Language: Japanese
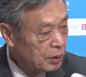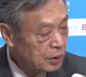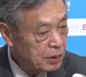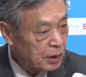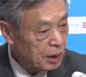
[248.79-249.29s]

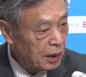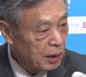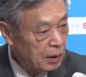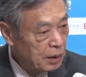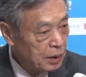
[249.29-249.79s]
ですか
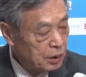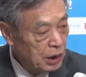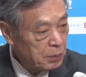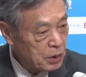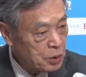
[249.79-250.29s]
ら
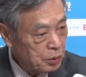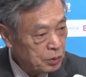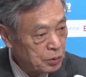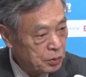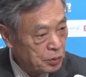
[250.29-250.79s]

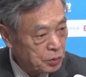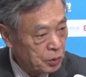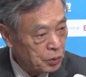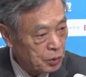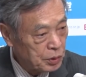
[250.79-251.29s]
リーマンショック
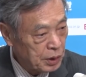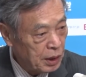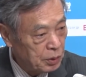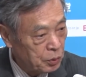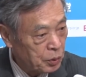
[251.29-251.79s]
の
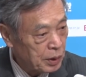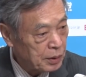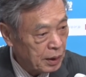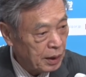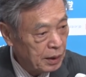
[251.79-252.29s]
際に行っ
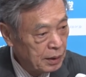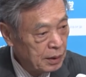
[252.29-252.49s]
た